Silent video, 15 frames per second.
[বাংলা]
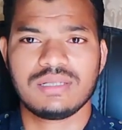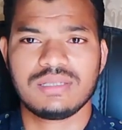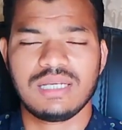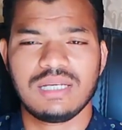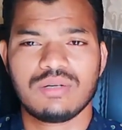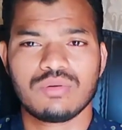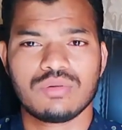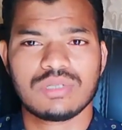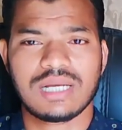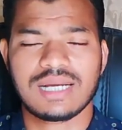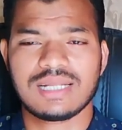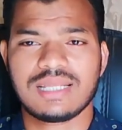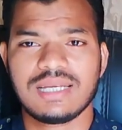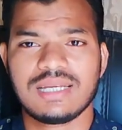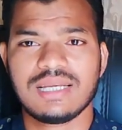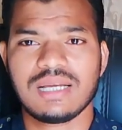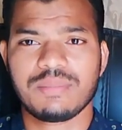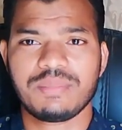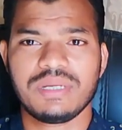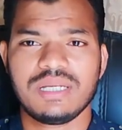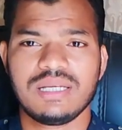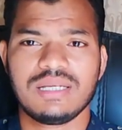যে কোনো জায়গা থেকে
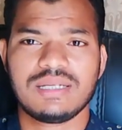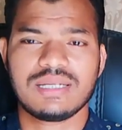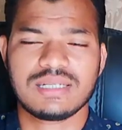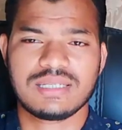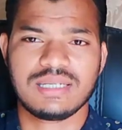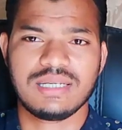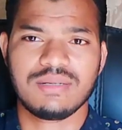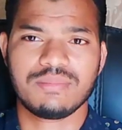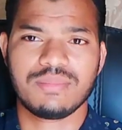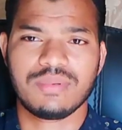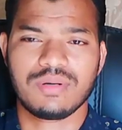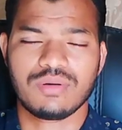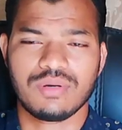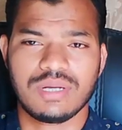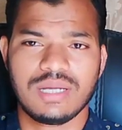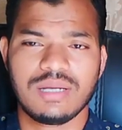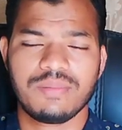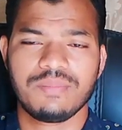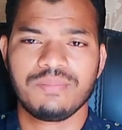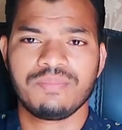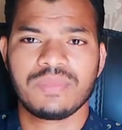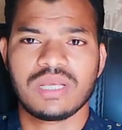আপনি টেস্টিং করে
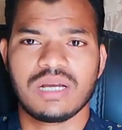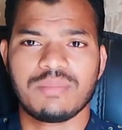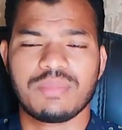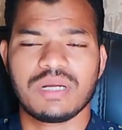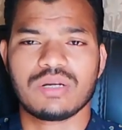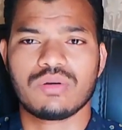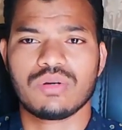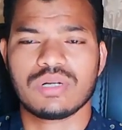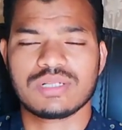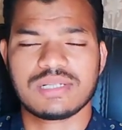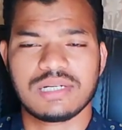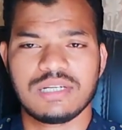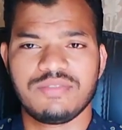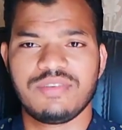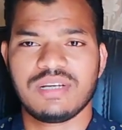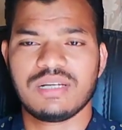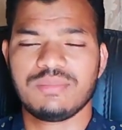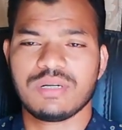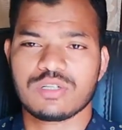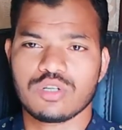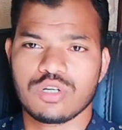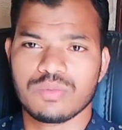আপনার করোনা সার্টিফিকেট
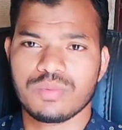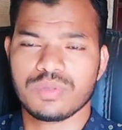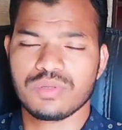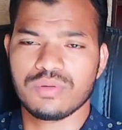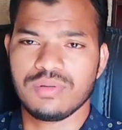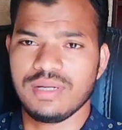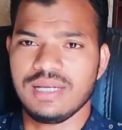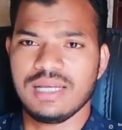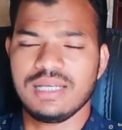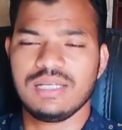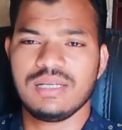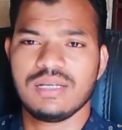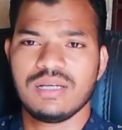বা সনদপত্র নিলেই